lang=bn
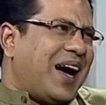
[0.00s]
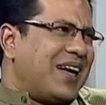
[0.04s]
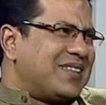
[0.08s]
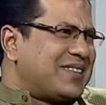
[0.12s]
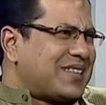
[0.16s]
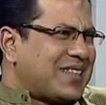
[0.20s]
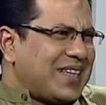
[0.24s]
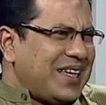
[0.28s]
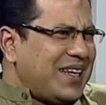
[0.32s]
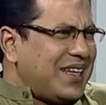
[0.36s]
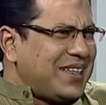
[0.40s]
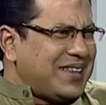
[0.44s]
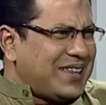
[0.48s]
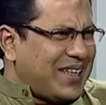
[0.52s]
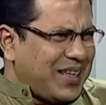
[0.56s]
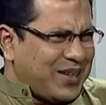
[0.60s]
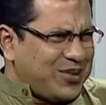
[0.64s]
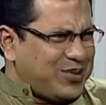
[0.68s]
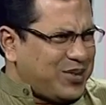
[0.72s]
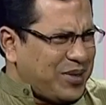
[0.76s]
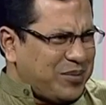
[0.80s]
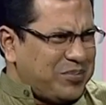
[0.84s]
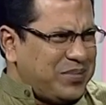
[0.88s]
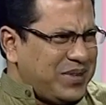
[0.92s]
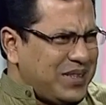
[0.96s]
আজকাল আর তেরো
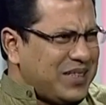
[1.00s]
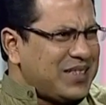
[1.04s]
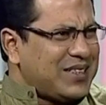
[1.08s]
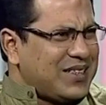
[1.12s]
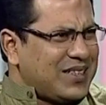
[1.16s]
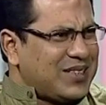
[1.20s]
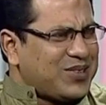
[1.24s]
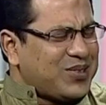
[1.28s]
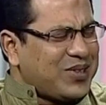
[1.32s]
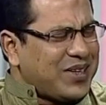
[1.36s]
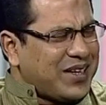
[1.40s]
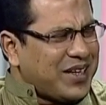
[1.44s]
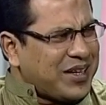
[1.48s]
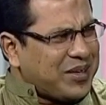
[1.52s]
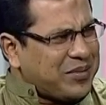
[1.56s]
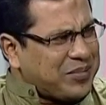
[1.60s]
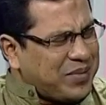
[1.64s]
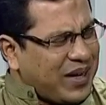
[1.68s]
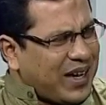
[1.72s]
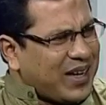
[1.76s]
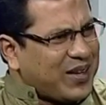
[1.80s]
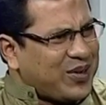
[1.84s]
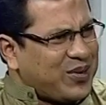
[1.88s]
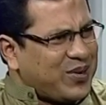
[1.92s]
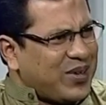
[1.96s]
ছাব্বিশে শেষ হয় না
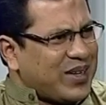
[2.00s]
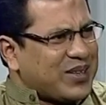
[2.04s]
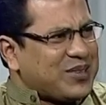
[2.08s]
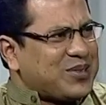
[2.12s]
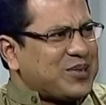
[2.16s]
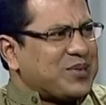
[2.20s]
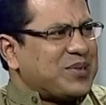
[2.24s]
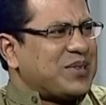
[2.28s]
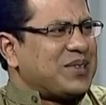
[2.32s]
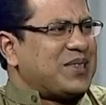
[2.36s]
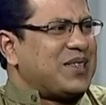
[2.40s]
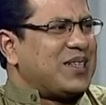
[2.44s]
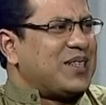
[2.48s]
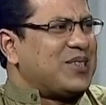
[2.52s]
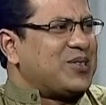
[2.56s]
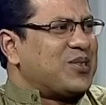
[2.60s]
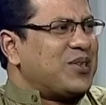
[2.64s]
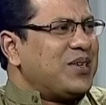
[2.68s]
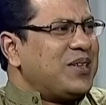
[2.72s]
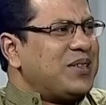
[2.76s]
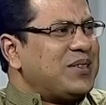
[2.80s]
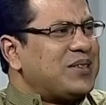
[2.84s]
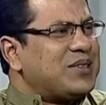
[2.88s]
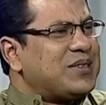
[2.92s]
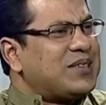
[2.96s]
বাহান্ন একশোতে শেষ
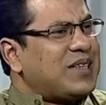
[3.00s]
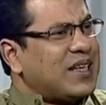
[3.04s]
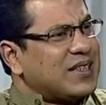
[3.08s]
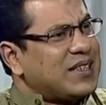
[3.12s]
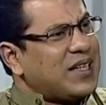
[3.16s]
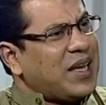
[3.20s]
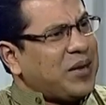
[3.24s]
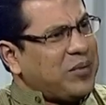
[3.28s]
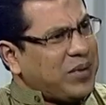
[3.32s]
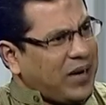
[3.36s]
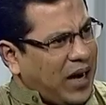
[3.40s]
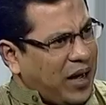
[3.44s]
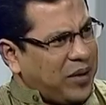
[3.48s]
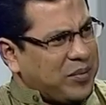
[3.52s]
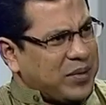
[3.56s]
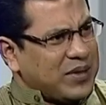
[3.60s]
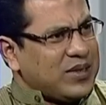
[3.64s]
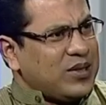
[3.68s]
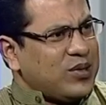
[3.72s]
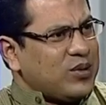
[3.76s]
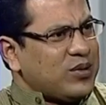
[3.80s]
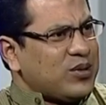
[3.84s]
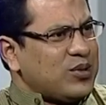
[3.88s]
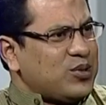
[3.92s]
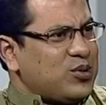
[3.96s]
হয় তাতে আবার
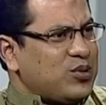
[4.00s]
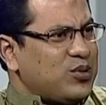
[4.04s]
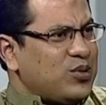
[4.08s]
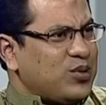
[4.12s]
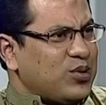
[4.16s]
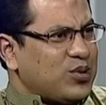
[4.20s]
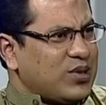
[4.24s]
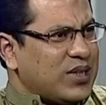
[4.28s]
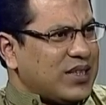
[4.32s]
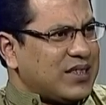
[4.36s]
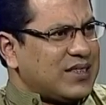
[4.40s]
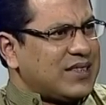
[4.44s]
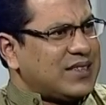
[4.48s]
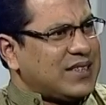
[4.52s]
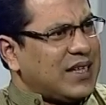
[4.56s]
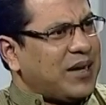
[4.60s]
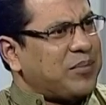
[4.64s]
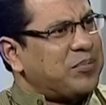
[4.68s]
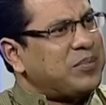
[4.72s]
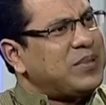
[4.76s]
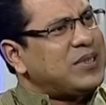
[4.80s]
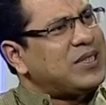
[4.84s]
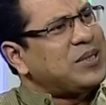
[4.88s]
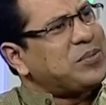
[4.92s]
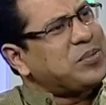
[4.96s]
আমাদেরও কিছু দোষ আছে
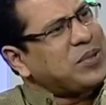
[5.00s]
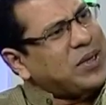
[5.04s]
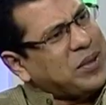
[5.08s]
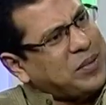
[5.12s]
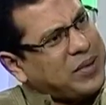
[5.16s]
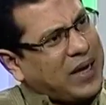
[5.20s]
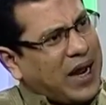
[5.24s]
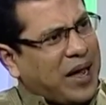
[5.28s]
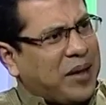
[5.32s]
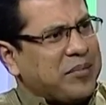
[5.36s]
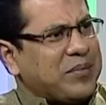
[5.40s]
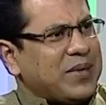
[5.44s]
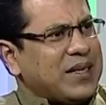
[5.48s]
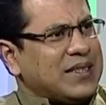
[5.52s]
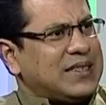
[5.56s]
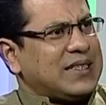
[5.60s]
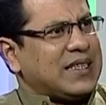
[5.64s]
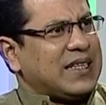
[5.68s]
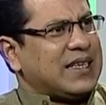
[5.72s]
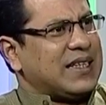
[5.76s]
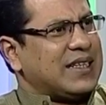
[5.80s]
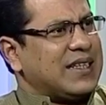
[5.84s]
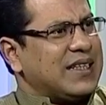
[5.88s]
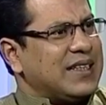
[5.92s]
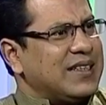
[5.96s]
ছাব্বিশের পরে আবার আমরা
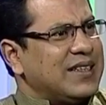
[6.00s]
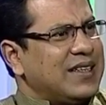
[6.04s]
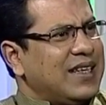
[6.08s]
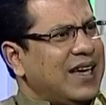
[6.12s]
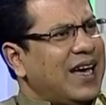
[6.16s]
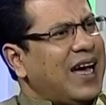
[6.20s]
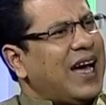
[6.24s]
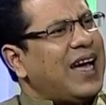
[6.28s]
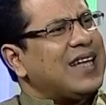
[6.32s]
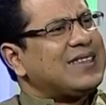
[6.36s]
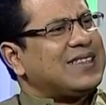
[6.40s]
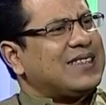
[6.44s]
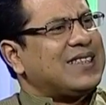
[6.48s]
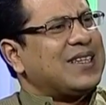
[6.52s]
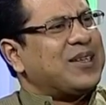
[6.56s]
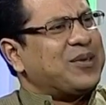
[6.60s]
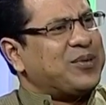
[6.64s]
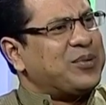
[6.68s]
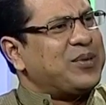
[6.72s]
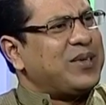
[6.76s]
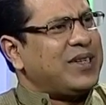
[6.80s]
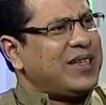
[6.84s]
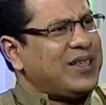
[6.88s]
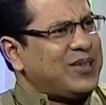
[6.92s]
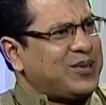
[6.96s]
ছেড়ে দিই আচ্ছা
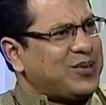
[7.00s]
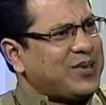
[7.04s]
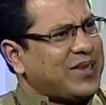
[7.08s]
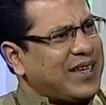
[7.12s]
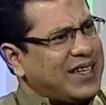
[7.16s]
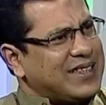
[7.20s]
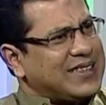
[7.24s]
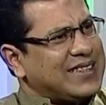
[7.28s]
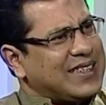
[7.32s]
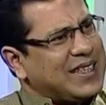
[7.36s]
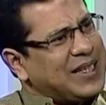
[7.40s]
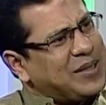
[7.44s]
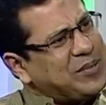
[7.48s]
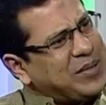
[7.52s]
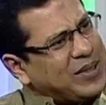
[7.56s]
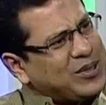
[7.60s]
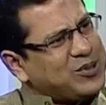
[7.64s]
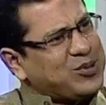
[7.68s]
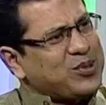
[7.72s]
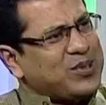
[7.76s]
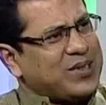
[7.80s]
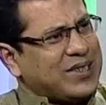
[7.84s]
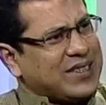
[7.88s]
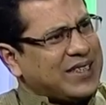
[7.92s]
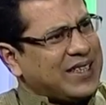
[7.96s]
হয়েই তো গেছে এইবার
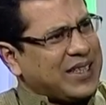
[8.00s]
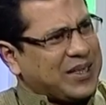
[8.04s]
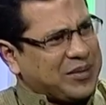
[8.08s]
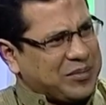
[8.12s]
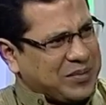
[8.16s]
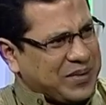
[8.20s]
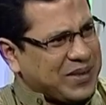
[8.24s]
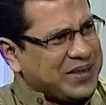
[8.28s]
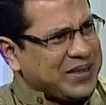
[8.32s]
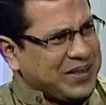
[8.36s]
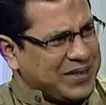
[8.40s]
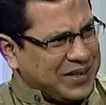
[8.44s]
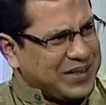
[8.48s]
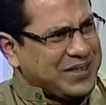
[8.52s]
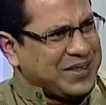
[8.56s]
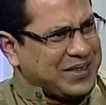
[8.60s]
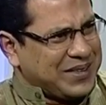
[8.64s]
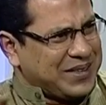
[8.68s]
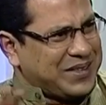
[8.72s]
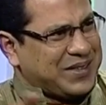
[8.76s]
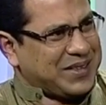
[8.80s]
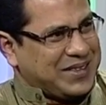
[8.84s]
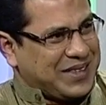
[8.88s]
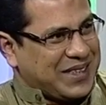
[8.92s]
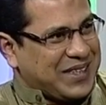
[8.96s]
চলতে থাকবে
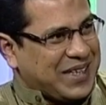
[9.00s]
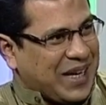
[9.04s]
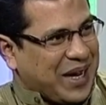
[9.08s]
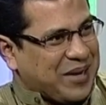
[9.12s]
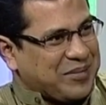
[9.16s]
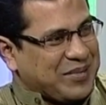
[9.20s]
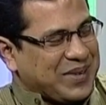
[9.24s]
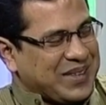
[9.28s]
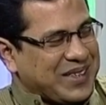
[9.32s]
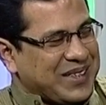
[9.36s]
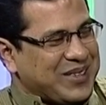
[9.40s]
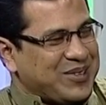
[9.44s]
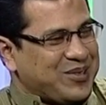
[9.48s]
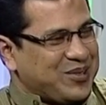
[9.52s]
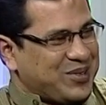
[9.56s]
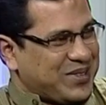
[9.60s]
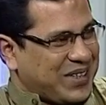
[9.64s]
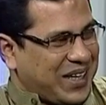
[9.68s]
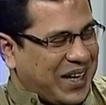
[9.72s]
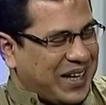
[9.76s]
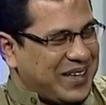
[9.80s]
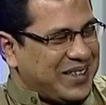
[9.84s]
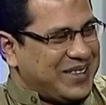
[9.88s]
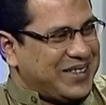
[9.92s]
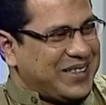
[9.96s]
সেটা আমাদের দোষ
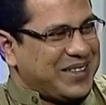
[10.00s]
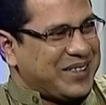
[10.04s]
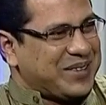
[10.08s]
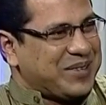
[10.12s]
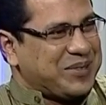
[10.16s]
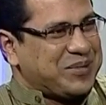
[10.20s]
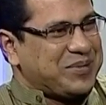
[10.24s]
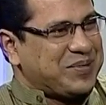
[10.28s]
খালি যে